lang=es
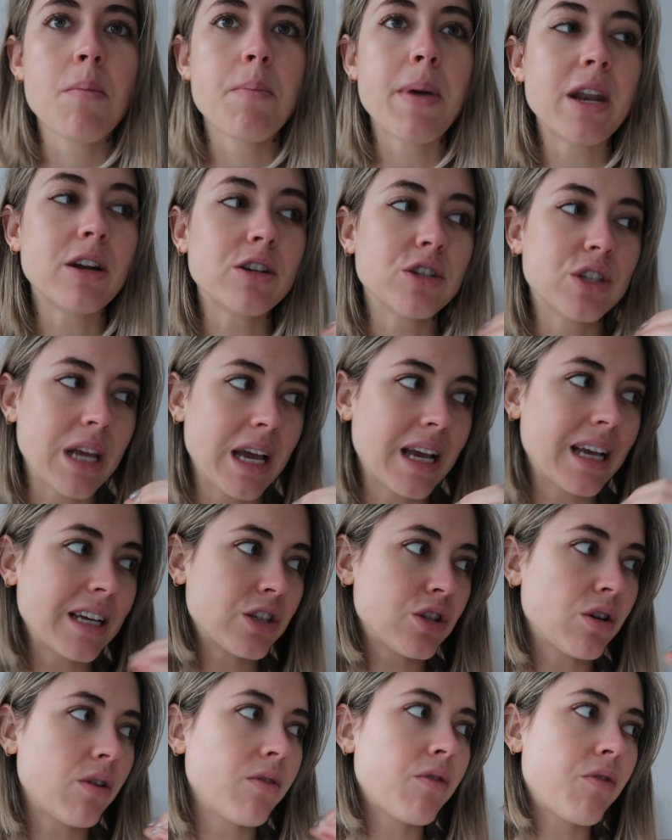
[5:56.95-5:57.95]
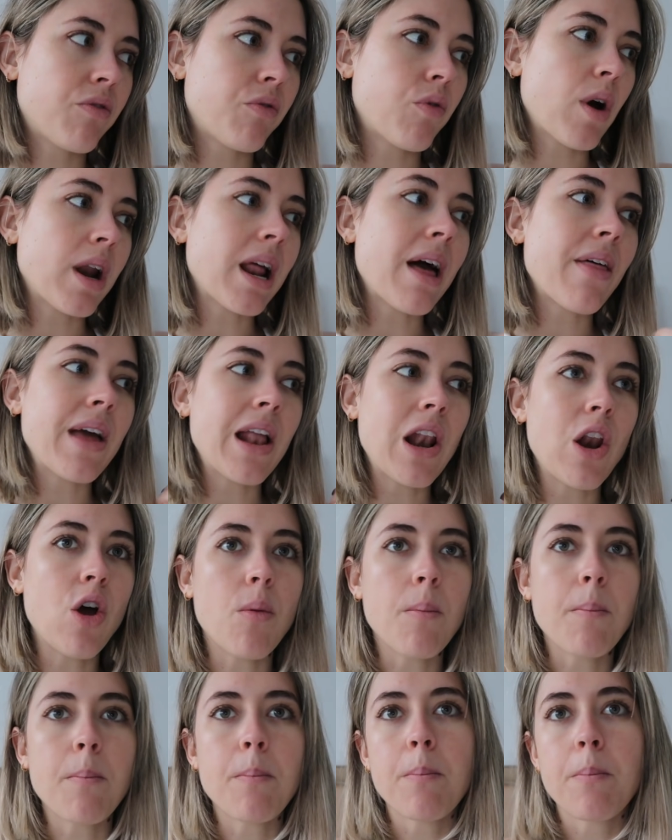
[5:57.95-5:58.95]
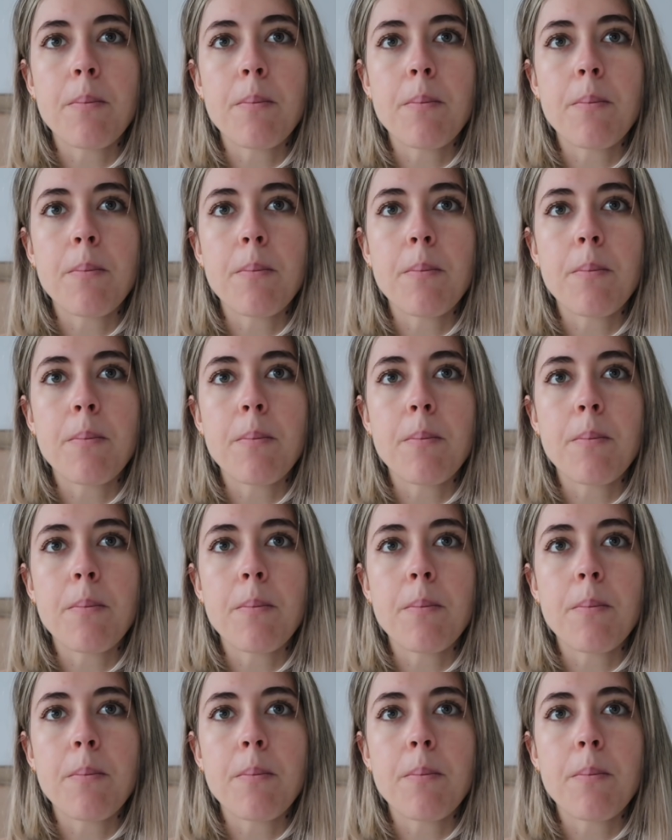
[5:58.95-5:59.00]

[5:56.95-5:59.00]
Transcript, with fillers: pero sé que son fuera de lo